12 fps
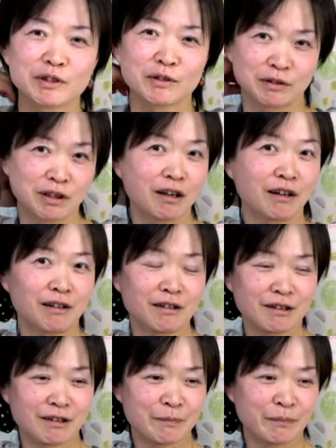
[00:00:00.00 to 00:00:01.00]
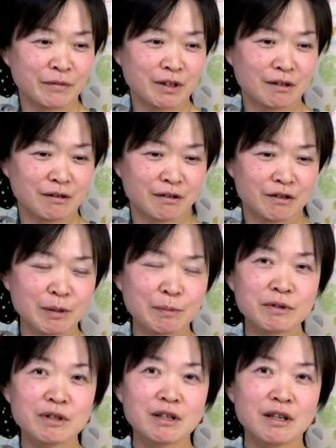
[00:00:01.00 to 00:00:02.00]
ような自
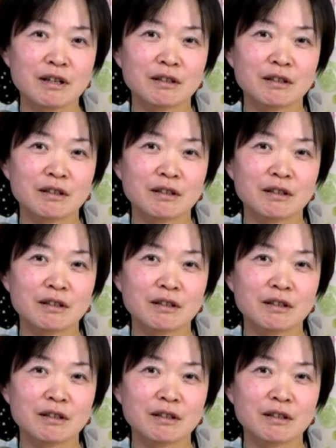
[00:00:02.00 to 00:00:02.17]
分